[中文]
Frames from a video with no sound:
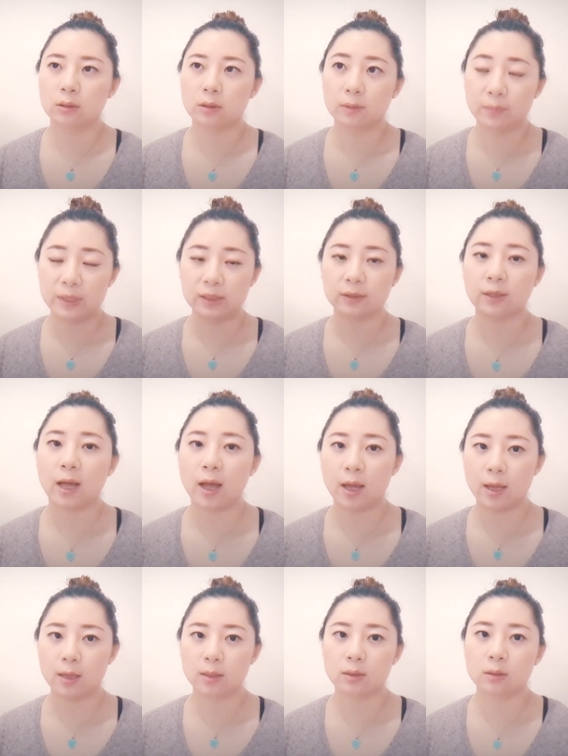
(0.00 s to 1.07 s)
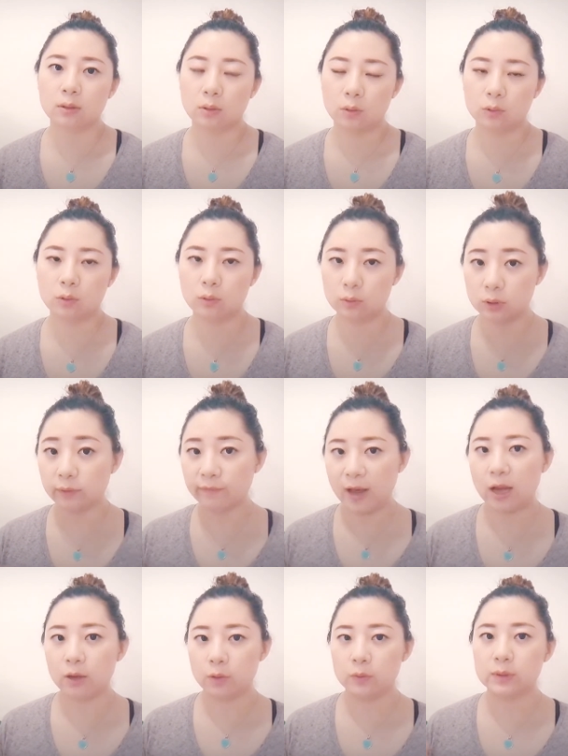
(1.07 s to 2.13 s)
的平台，我同时
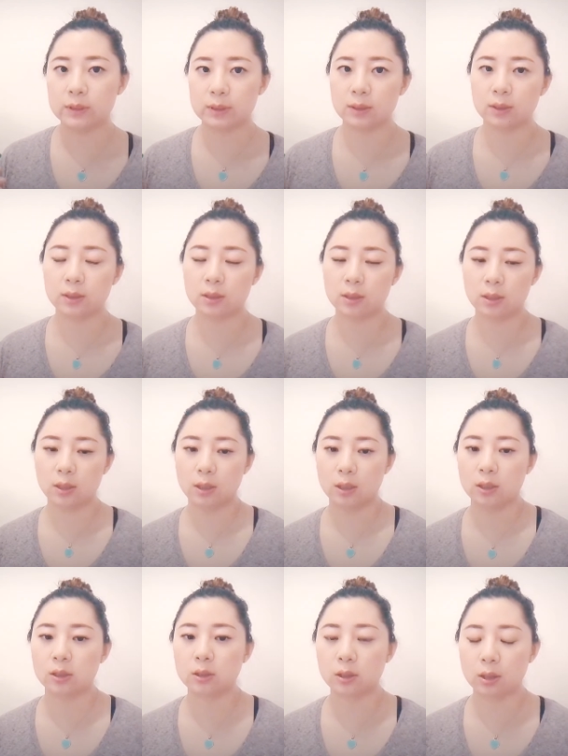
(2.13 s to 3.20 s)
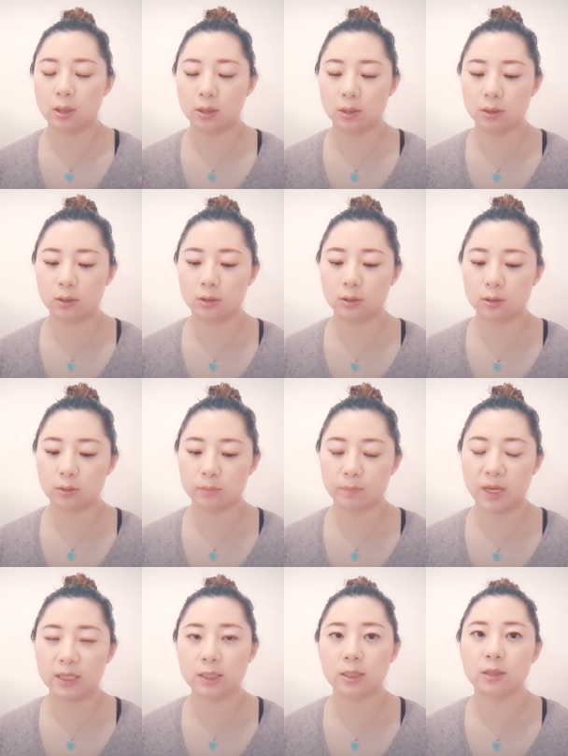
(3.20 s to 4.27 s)
发了有几个呃
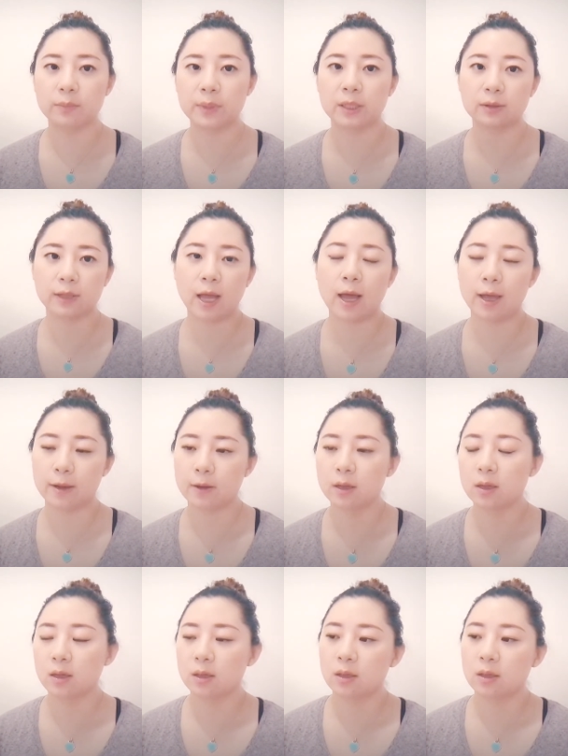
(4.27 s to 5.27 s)
媒体的平台，